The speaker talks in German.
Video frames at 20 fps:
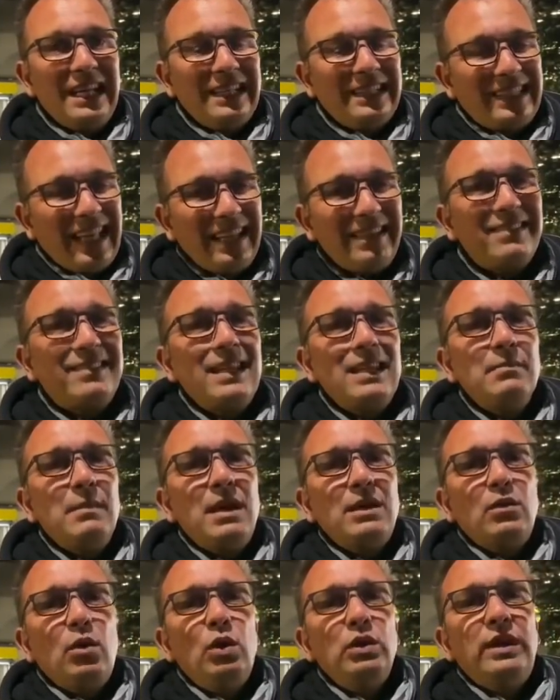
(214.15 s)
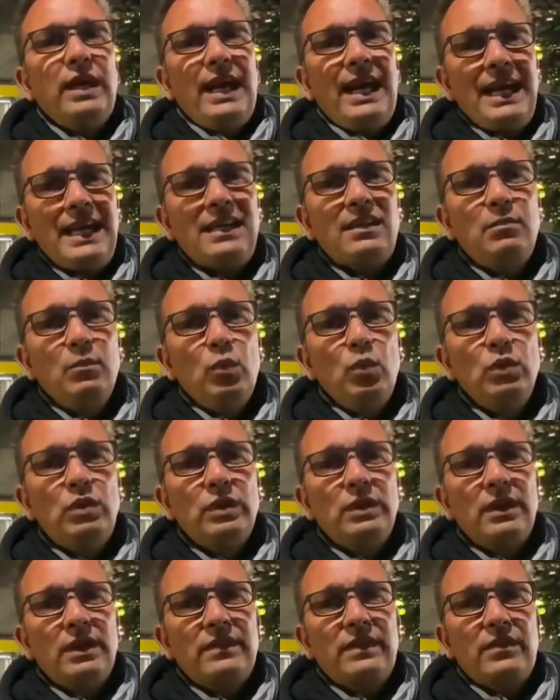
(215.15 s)
Das Ding macht heute echt Mut,
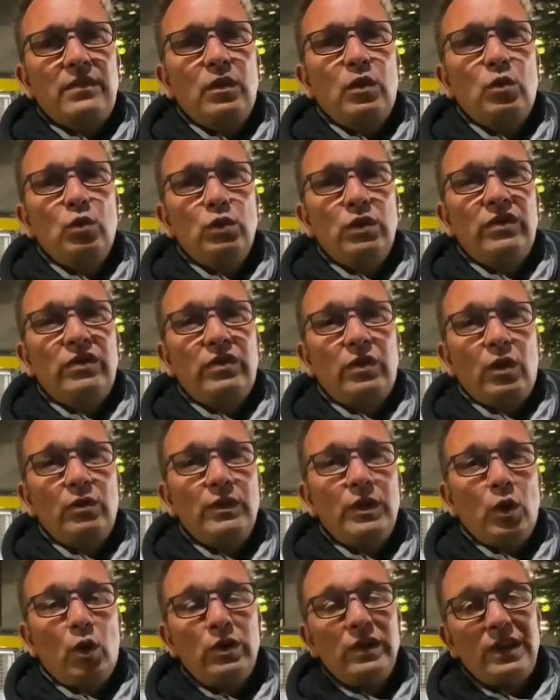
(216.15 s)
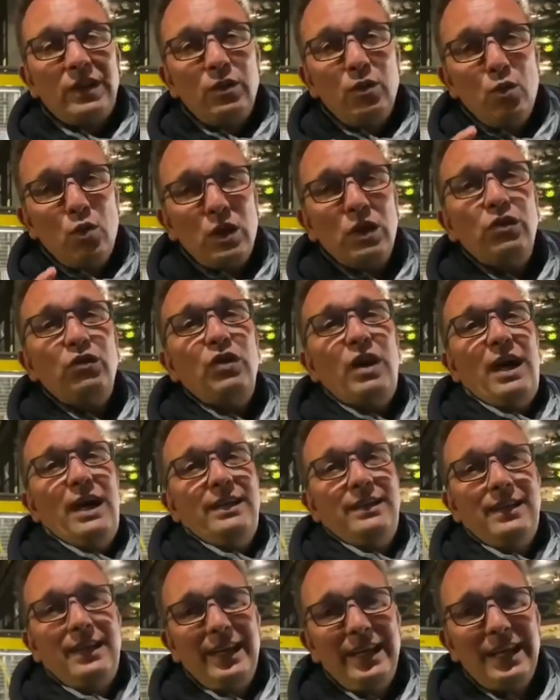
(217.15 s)
dass das eine gute Saison wird. Und Juri Schad
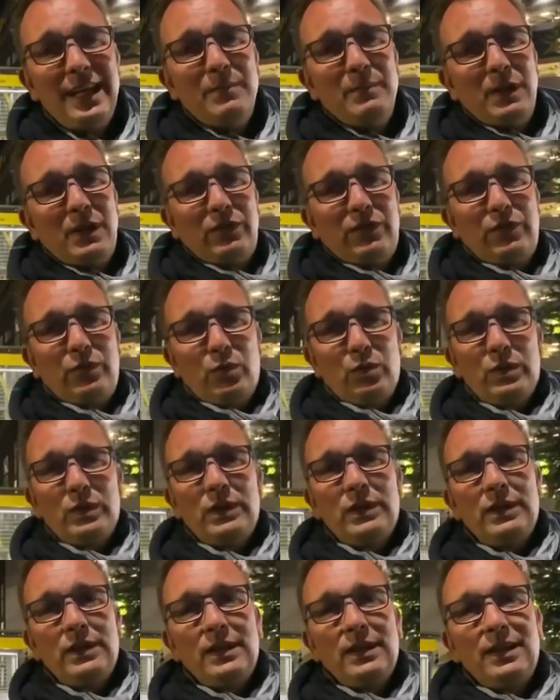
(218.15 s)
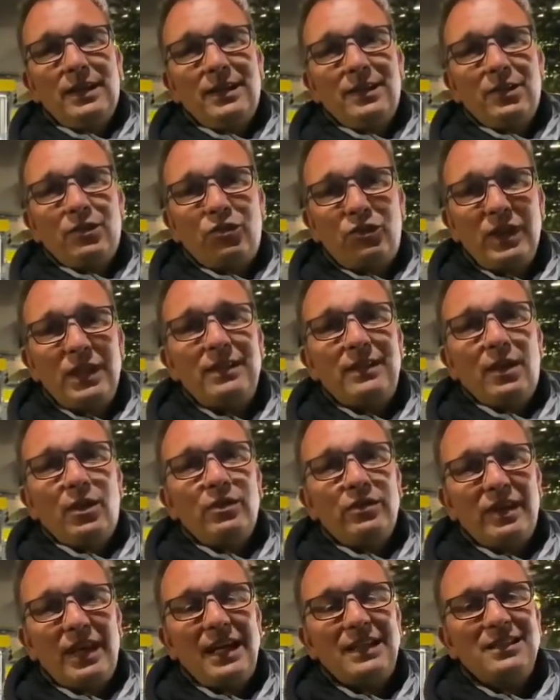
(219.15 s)
in der Mix steht da und
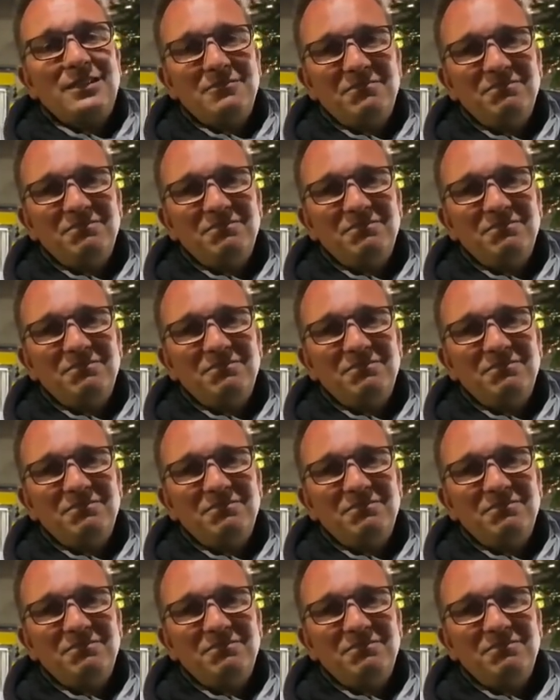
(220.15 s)
sagt,